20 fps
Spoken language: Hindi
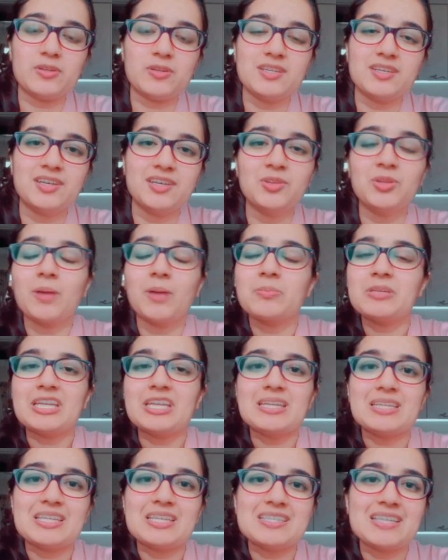ठीक है तो आपने
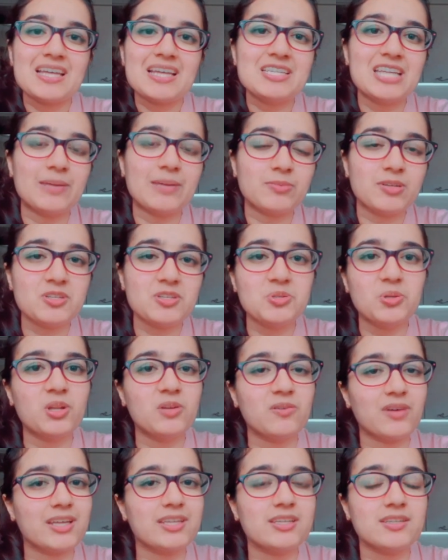इतने सारे चैप्टर्स जो
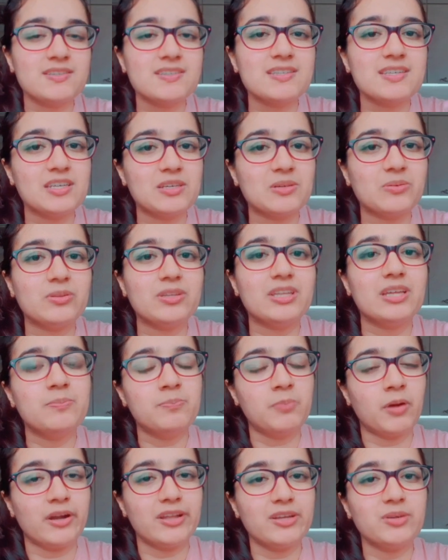रिवाइज किए होते
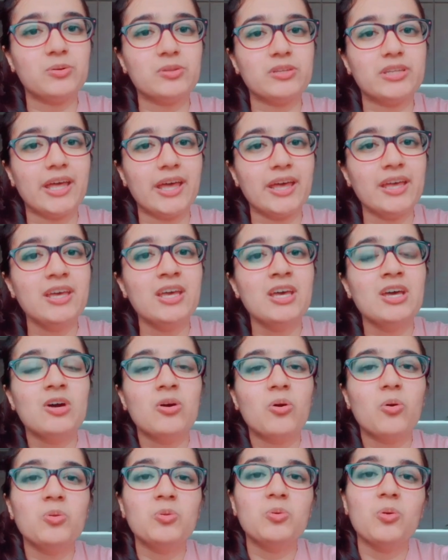हैं पढ़े होते
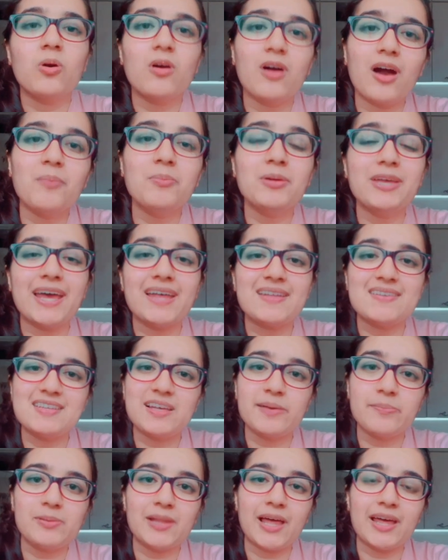हैं उनको कब
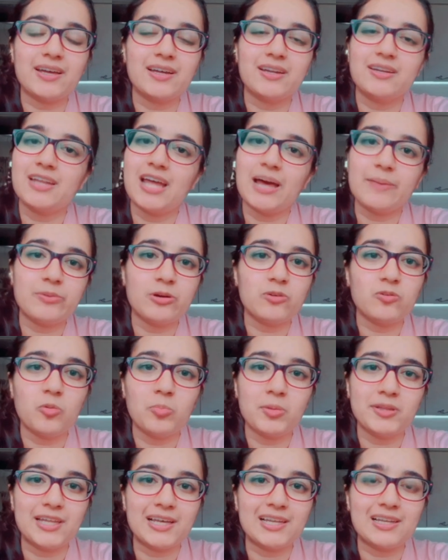कैसे अप्लाई करना है आपको वो
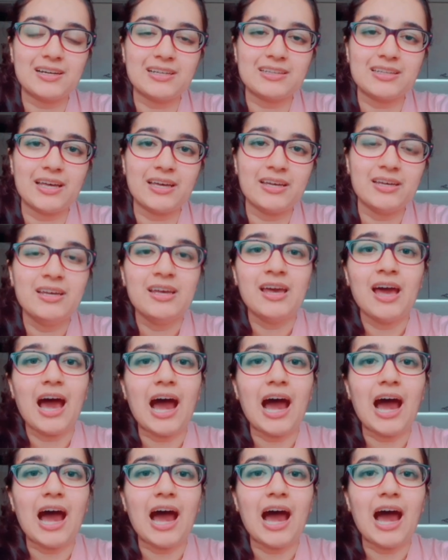पता लगता है